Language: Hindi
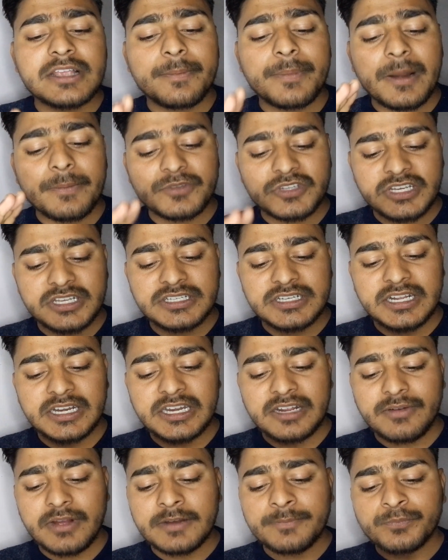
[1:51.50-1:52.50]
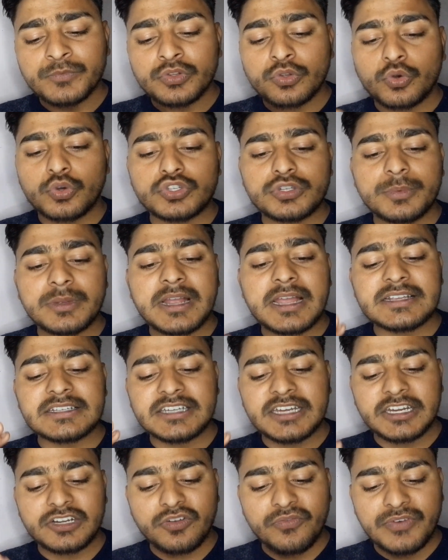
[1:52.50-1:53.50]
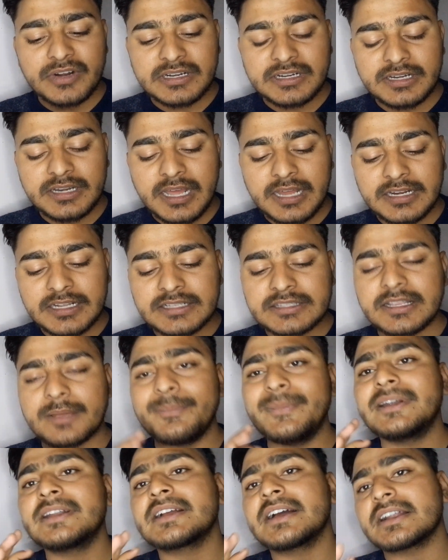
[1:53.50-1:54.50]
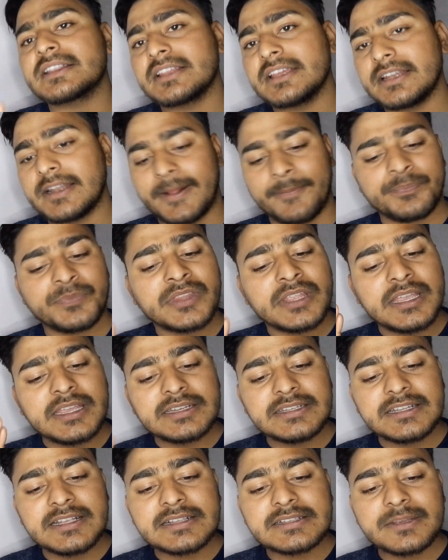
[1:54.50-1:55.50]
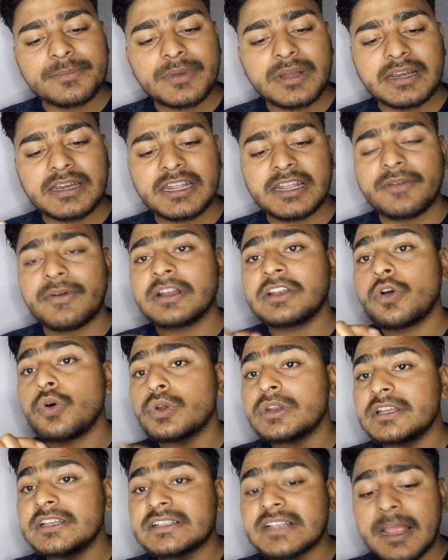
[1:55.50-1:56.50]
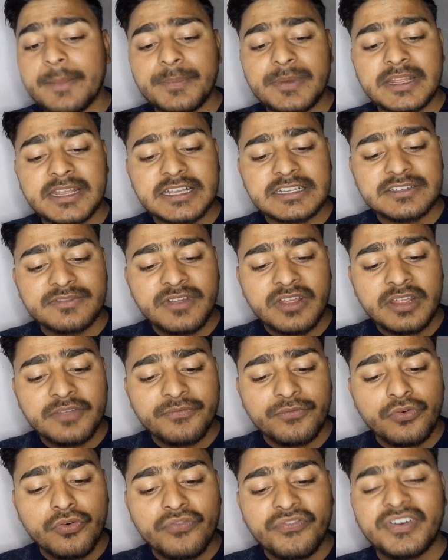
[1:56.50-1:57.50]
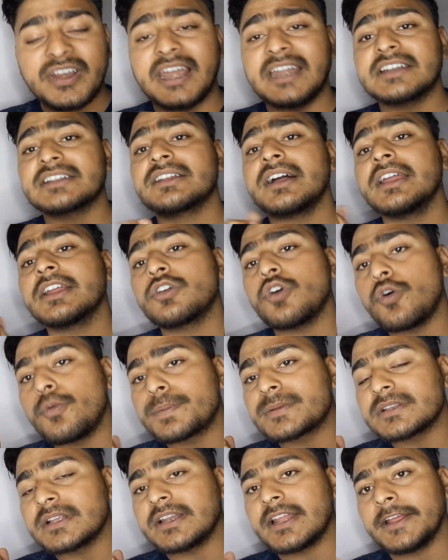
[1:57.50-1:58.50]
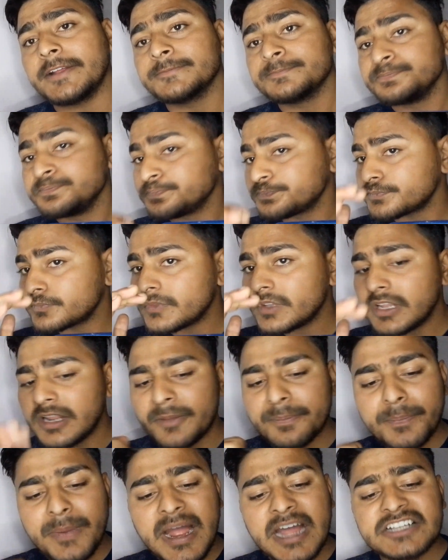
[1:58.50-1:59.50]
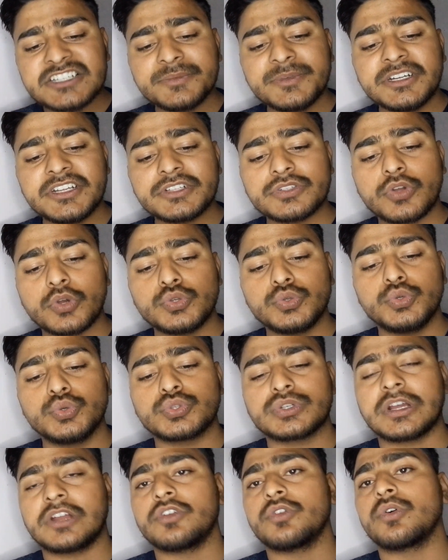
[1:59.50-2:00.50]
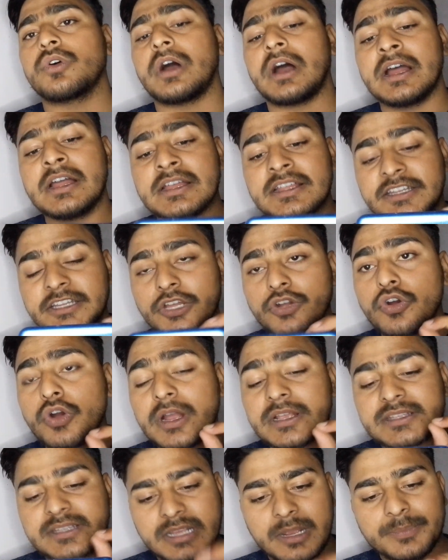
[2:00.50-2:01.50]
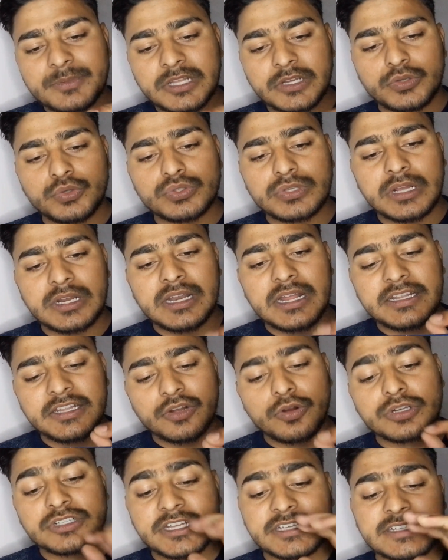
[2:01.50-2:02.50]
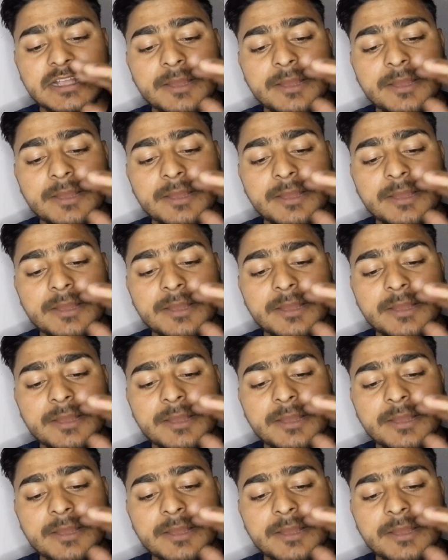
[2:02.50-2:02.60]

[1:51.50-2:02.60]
गाइज यहाँ पर आप चेंज करने के बाद कुछ भी गाइज डेट ऑफ बर्थ डाल के सबमिट कर देना इतना सब करने के बाद और इस एप्लीकेशन में बुक फ्लाइट का एक ऑप्शन है पांच मिनट इसको यूज करना होगा देखो गाइस कब तक यूज करना देखो